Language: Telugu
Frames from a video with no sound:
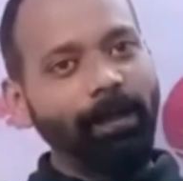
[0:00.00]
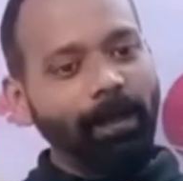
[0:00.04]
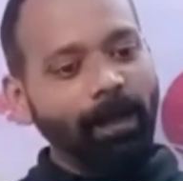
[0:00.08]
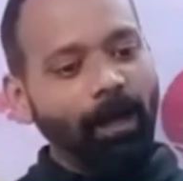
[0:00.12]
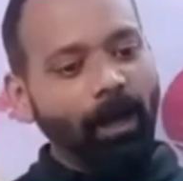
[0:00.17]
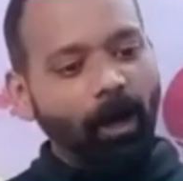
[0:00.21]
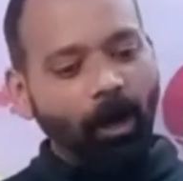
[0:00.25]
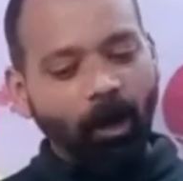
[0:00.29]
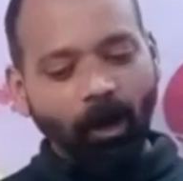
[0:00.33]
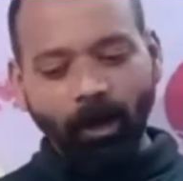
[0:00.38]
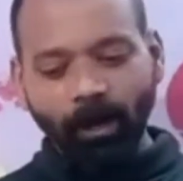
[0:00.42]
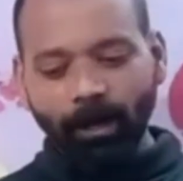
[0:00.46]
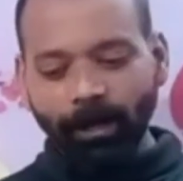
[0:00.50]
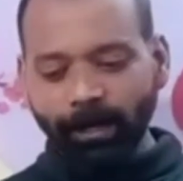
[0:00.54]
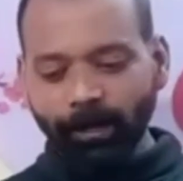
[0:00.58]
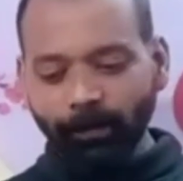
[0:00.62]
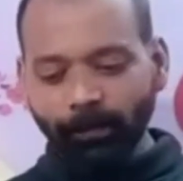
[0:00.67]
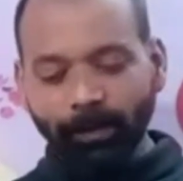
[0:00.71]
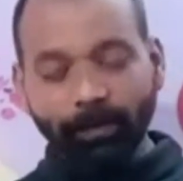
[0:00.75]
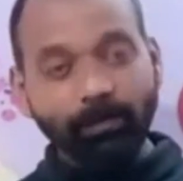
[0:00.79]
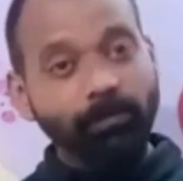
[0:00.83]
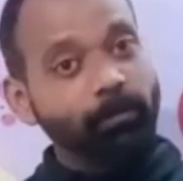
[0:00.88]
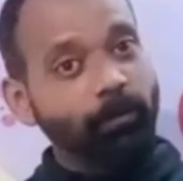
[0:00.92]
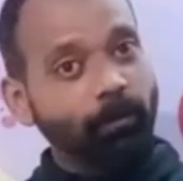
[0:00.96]
ఆల్రెడీ మనం
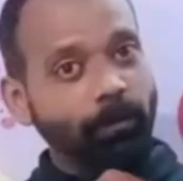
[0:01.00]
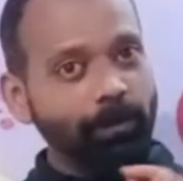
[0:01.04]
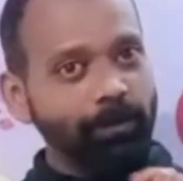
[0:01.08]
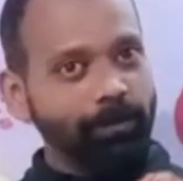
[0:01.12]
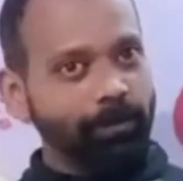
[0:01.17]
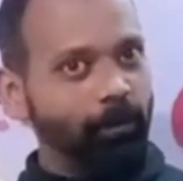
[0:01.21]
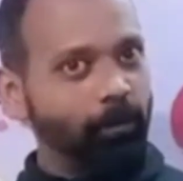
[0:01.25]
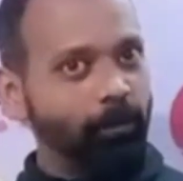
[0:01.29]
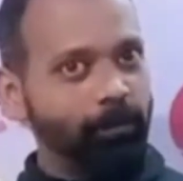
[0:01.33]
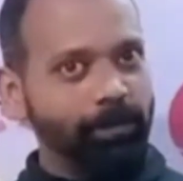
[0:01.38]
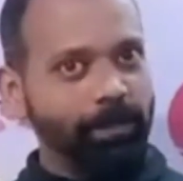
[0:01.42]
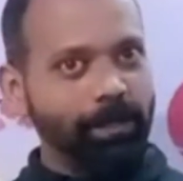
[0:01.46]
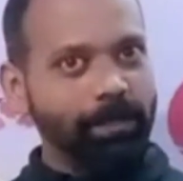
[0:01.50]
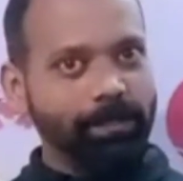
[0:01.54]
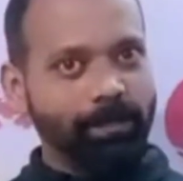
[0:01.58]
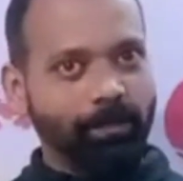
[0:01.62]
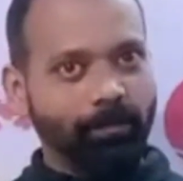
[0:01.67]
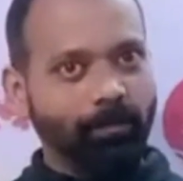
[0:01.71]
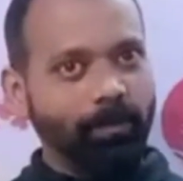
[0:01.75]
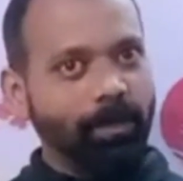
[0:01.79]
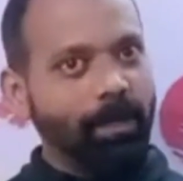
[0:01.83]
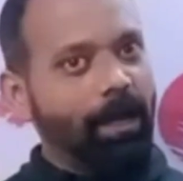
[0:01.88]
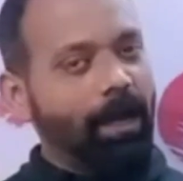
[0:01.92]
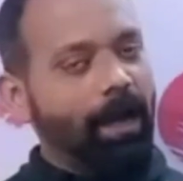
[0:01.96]
షుగర్స్ క్యూబ్స్ వేసాం
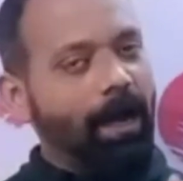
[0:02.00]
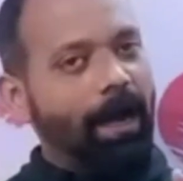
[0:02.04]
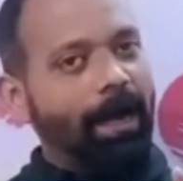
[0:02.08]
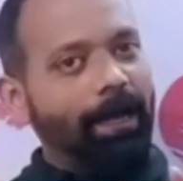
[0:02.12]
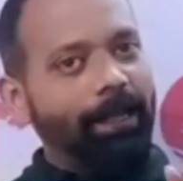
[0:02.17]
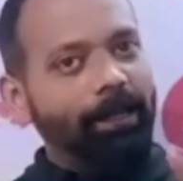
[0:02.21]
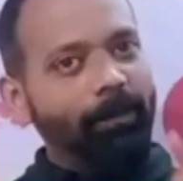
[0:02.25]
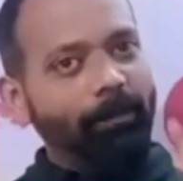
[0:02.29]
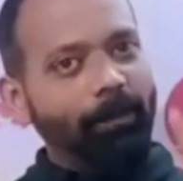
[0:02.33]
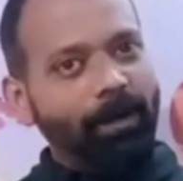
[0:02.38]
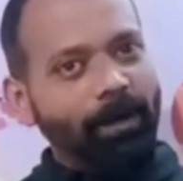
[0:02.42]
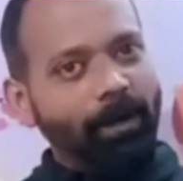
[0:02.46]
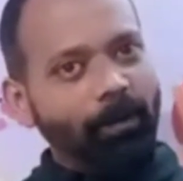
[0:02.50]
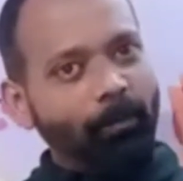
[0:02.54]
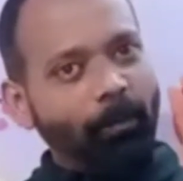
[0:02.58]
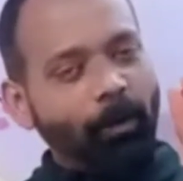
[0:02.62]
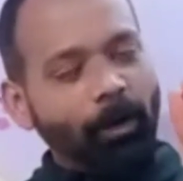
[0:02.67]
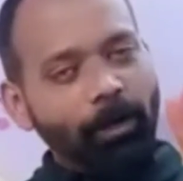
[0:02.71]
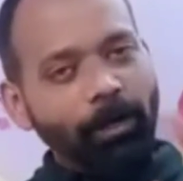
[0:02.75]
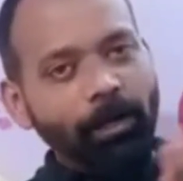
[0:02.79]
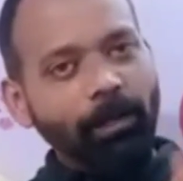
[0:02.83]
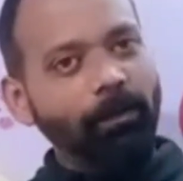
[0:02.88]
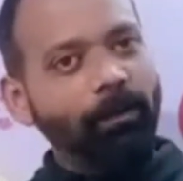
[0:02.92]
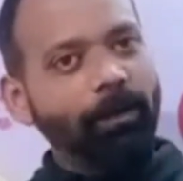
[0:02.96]
అదే మనకి బాటిల్
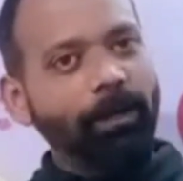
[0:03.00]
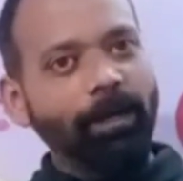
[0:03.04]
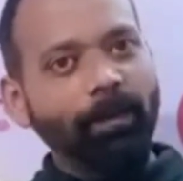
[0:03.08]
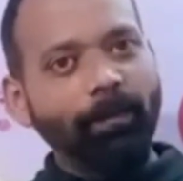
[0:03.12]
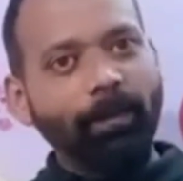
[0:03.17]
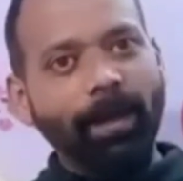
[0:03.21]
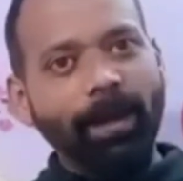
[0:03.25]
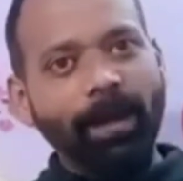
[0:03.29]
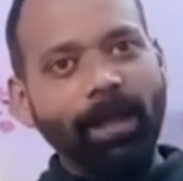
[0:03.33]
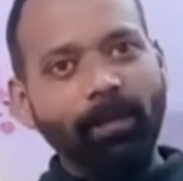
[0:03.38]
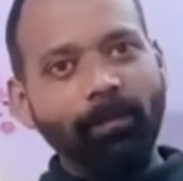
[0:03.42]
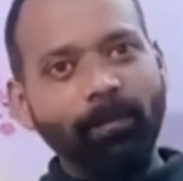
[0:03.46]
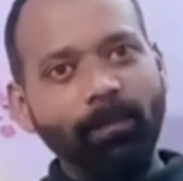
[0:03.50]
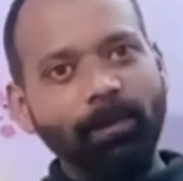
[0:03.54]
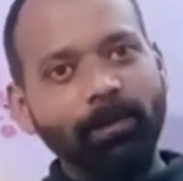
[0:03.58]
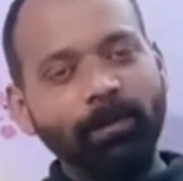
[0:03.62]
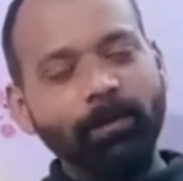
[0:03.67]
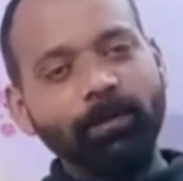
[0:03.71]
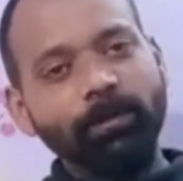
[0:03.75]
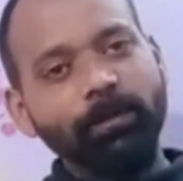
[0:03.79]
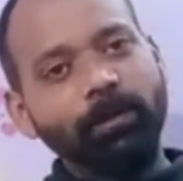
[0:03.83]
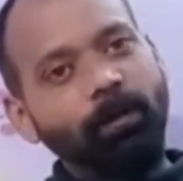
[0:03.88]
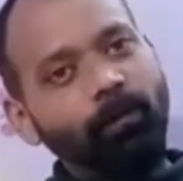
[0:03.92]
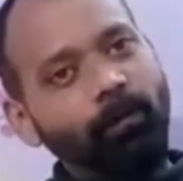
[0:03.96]
దొరికే పైనాపిల్
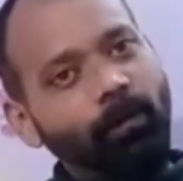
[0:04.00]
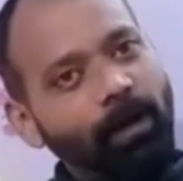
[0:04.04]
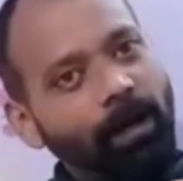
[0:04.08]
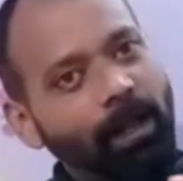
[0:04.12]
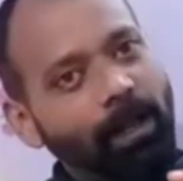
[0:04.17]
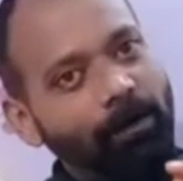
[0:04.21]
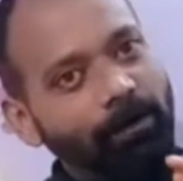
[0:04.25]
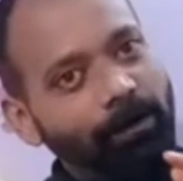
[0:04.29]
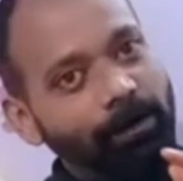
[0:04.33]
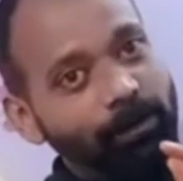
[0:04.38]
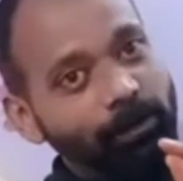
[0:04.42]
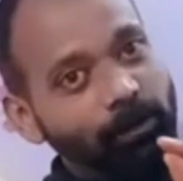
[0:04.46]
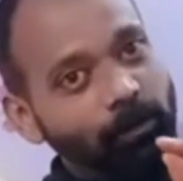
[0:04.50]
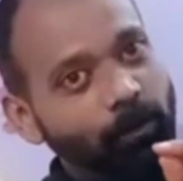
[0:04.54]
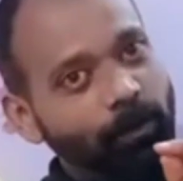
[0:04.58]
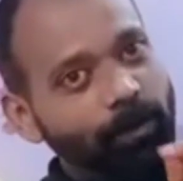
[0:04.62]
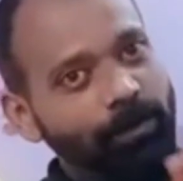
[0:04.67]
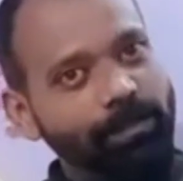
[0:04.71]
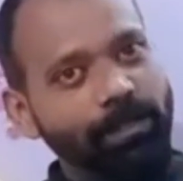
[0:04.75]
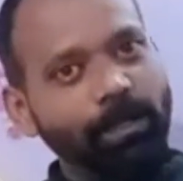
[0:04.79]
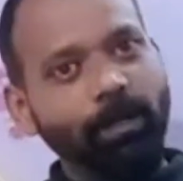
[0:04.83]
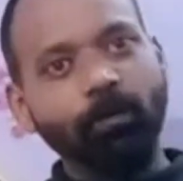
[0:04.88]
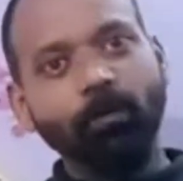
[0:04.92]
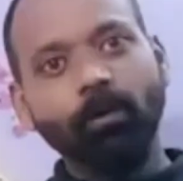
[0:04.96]
జ్యూస్లో వాళ్ళు ఆల్రెడీ షుగర్స్
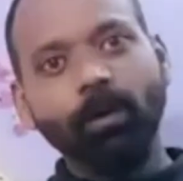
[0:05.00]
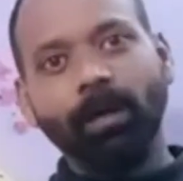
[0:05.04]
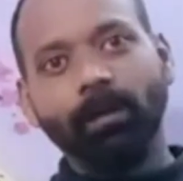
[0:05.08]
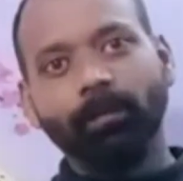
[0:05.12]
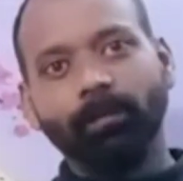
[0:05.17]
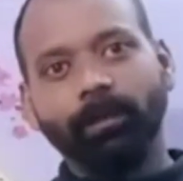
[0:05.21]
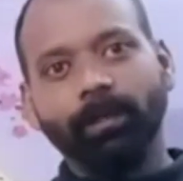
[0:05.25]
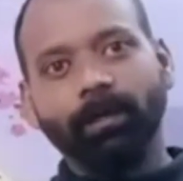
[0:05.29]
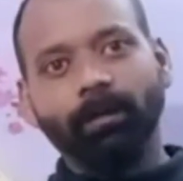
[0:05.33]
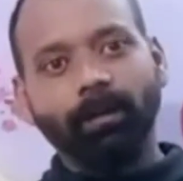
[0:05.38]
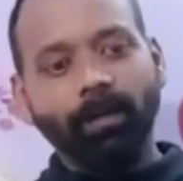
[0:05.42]
ఎక్కువ కలుపుతారు